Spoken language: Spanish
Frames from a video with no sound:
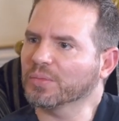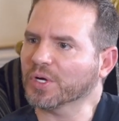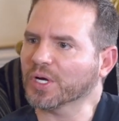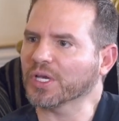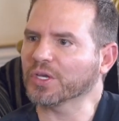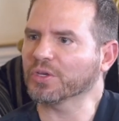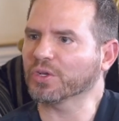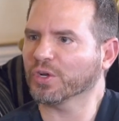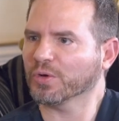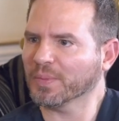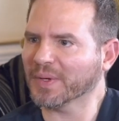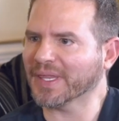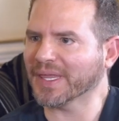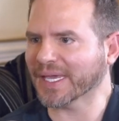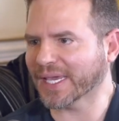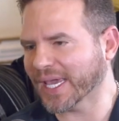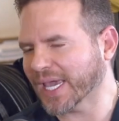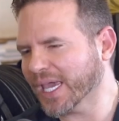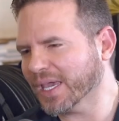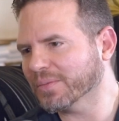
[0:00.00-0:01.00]
porque yo no me
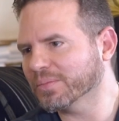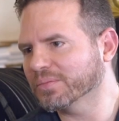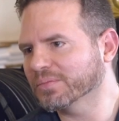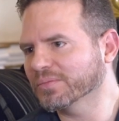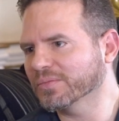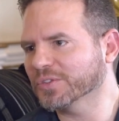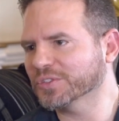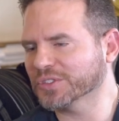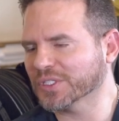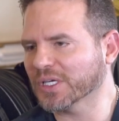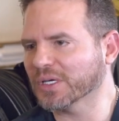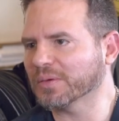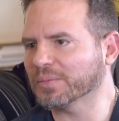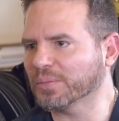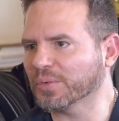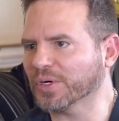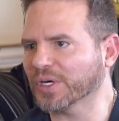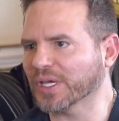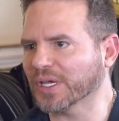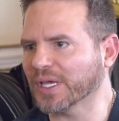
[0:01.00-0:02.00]
dejé, o sea,
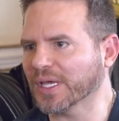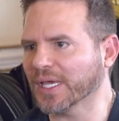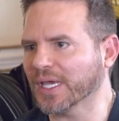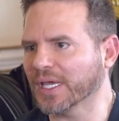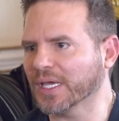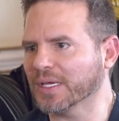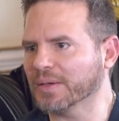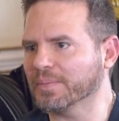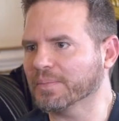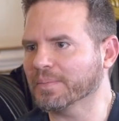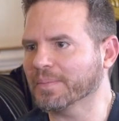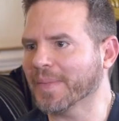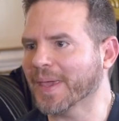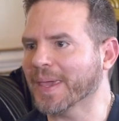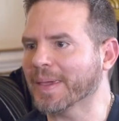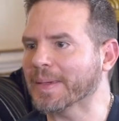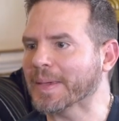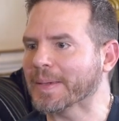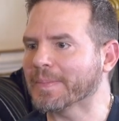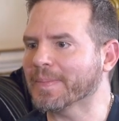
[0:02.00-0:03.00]
porque
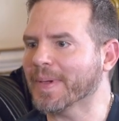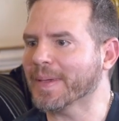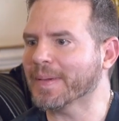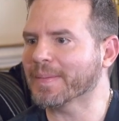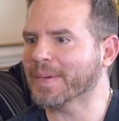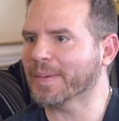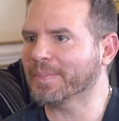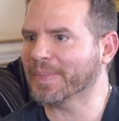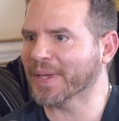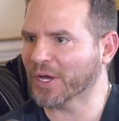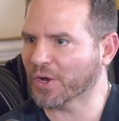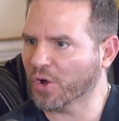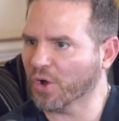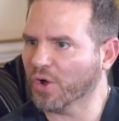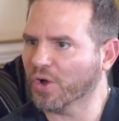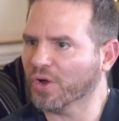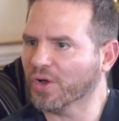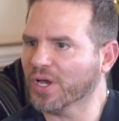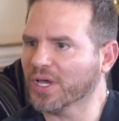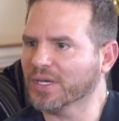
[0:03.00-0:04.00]
me,
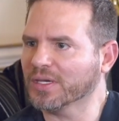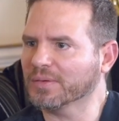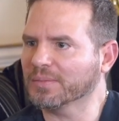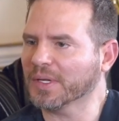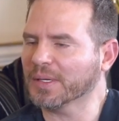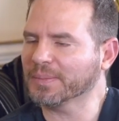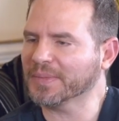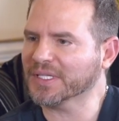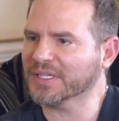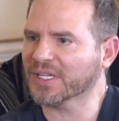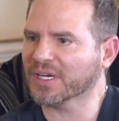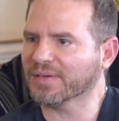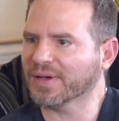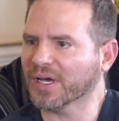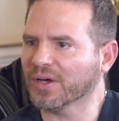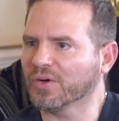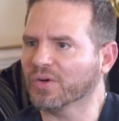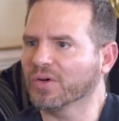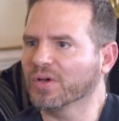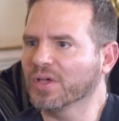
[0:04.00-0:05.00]
pegó en, en, mi
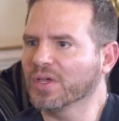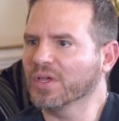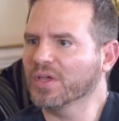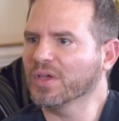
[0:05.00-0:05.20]
trabajo.